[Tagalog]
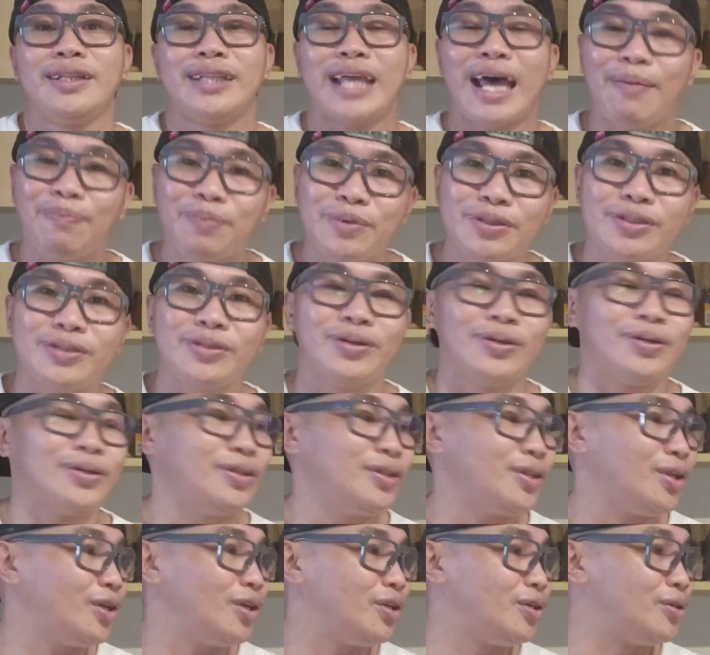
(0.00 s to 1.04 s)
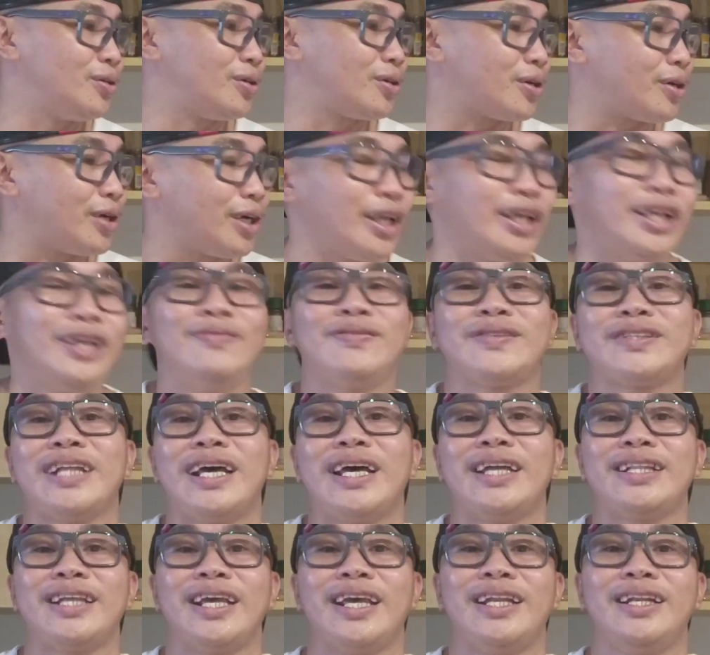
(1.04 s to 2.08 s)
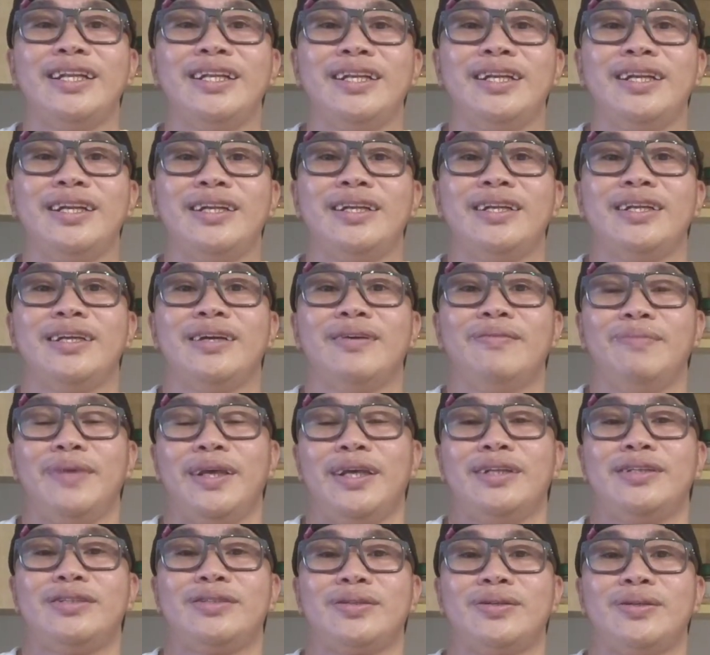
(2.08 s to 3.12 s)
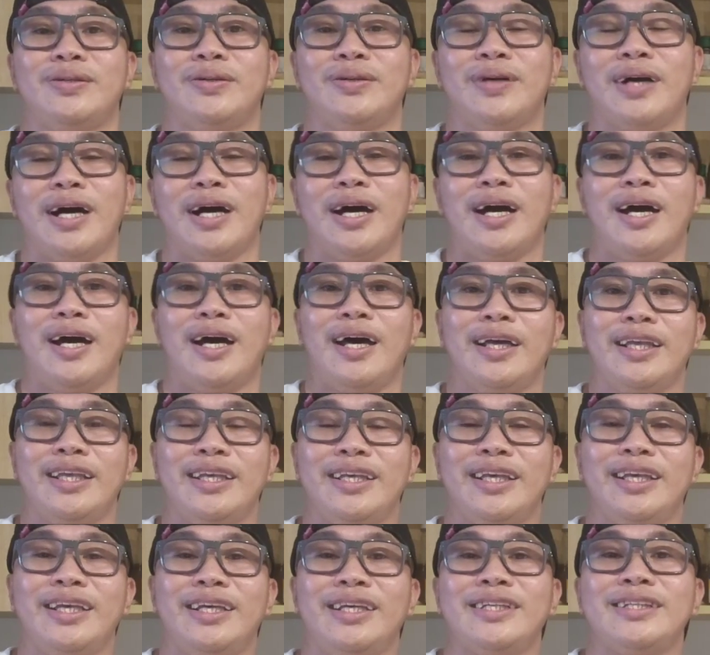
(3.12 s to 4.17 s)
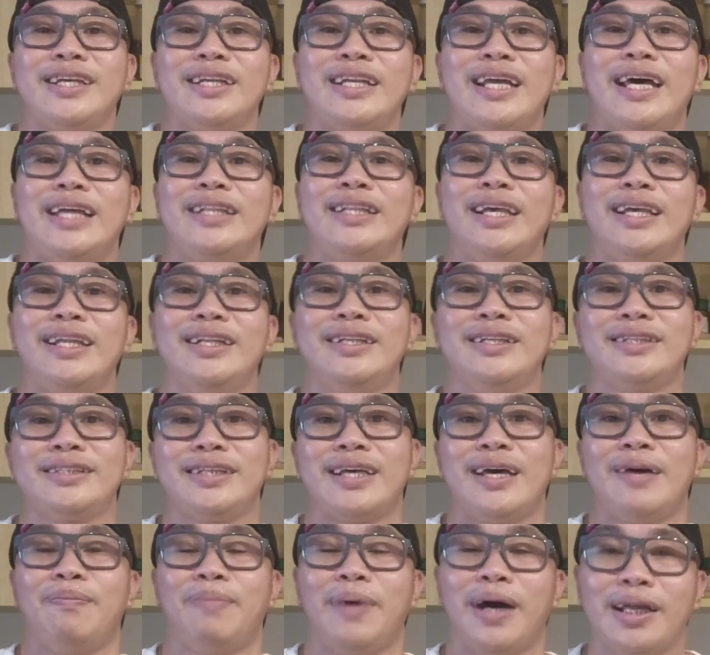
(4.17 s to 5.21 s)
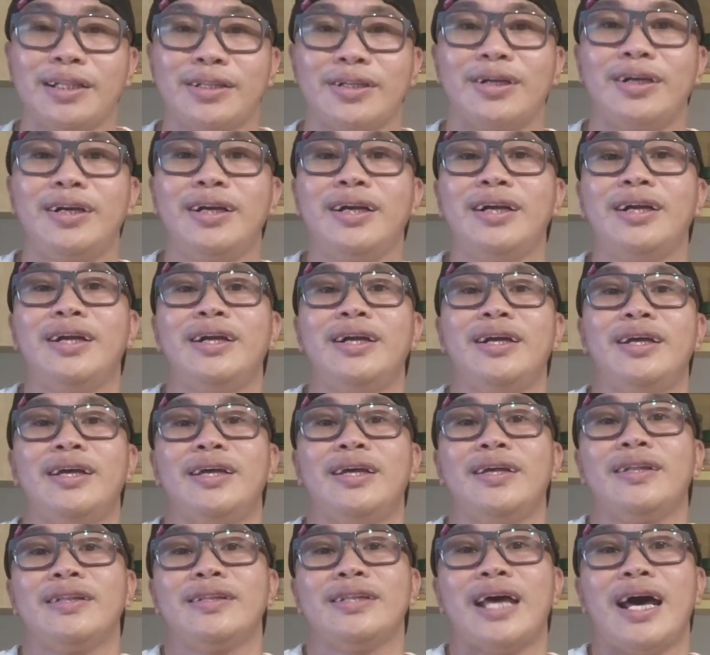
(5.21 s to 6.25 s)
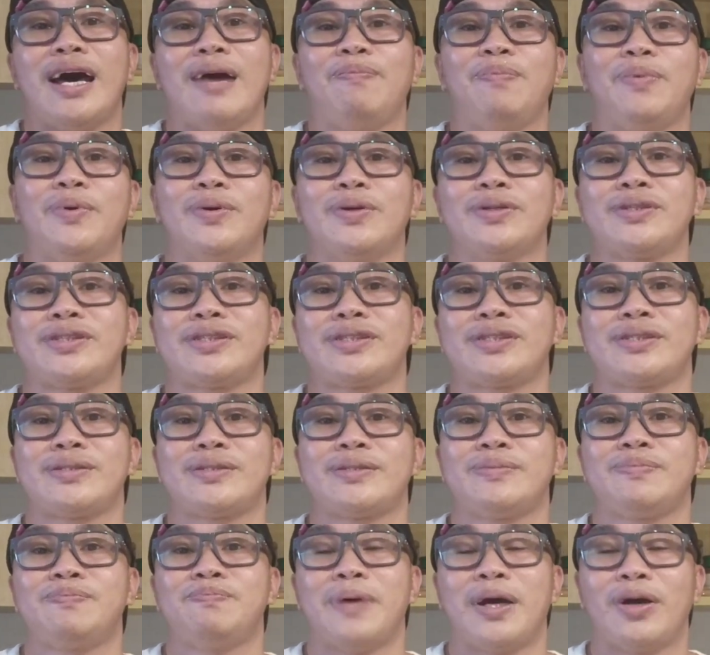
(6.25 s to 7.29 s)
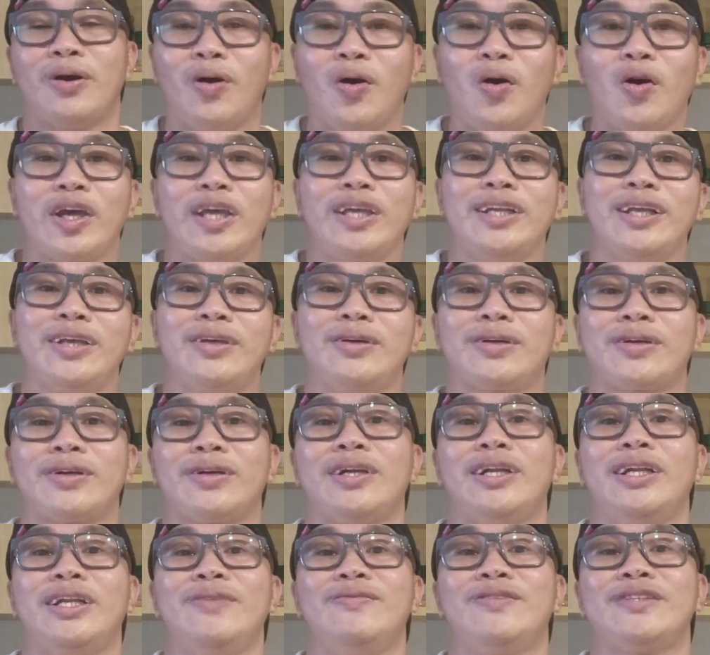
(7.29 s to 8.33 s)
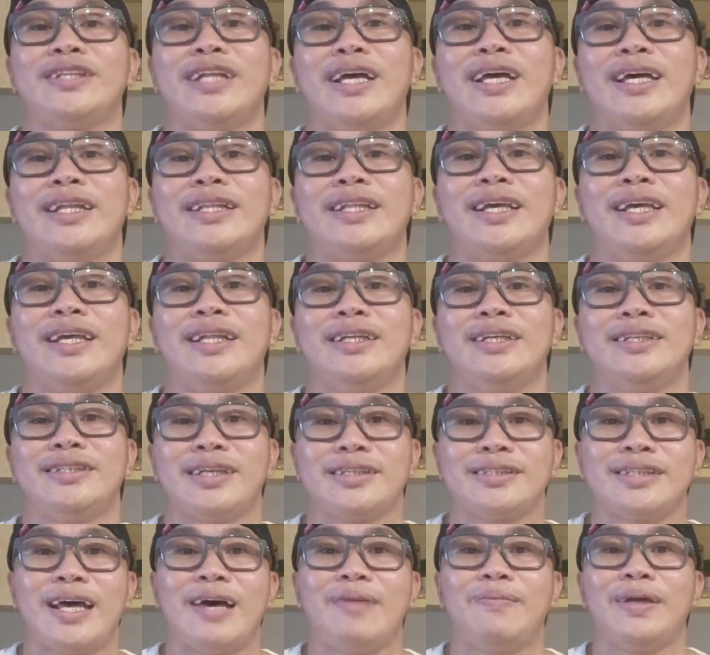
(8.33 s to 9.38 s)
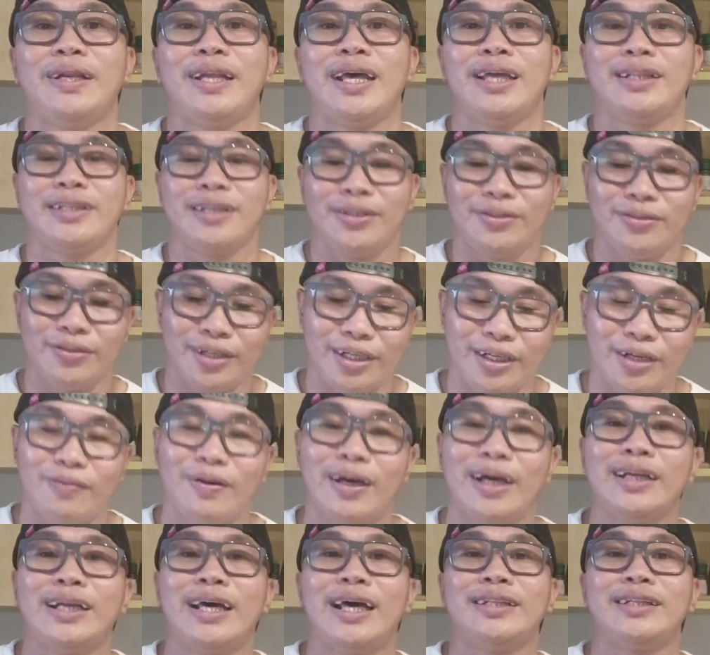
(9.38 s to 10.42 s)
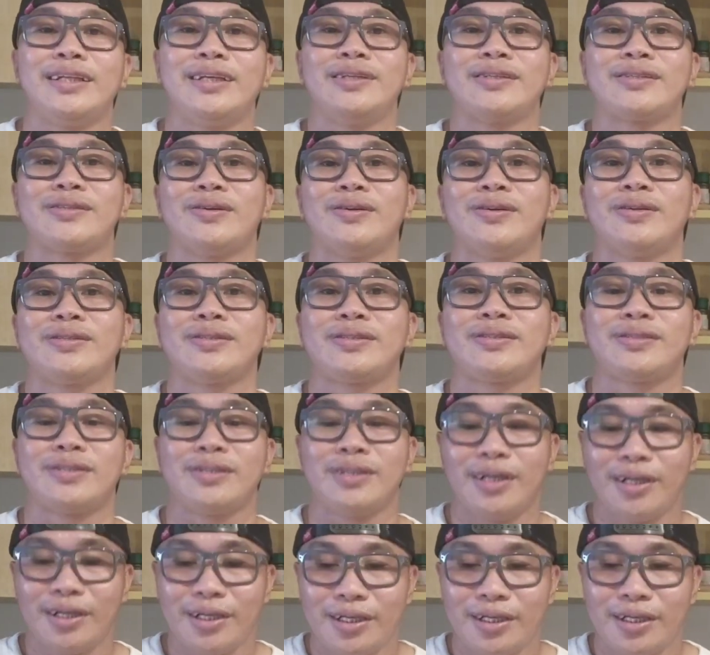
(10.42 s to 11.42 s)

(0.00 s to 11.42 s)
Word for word: Tapos nun, yung curry leaves natin, medyo uh, igigisa natin sa butter tapos, pag okay na yung curry leaves natin, isasama natin yung ginawa nating sauce.